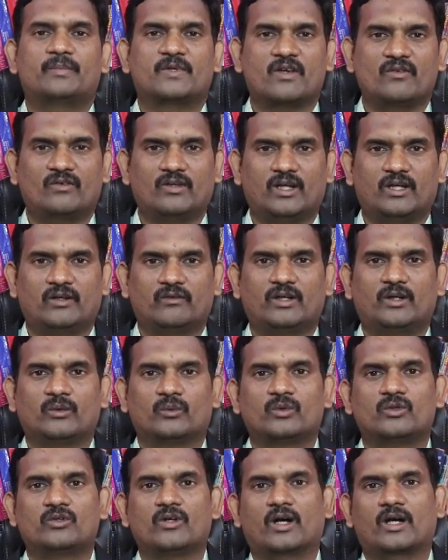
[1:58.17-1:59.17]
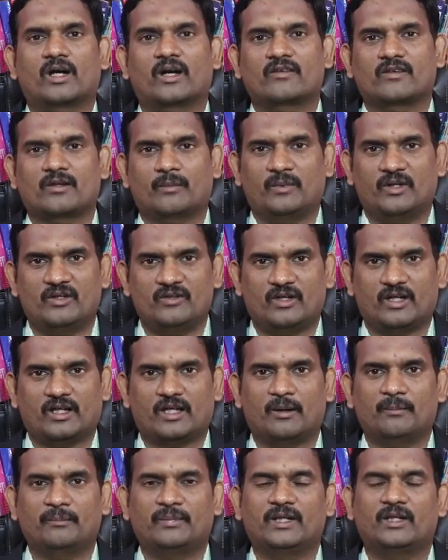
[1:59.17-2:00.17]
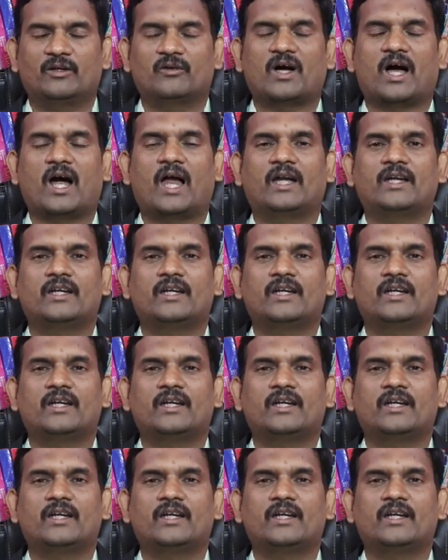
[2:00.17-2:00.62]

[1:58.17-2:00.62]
చేసేటువంటి ఉద్యోగానికి సంబంధించిన కంపెనీలు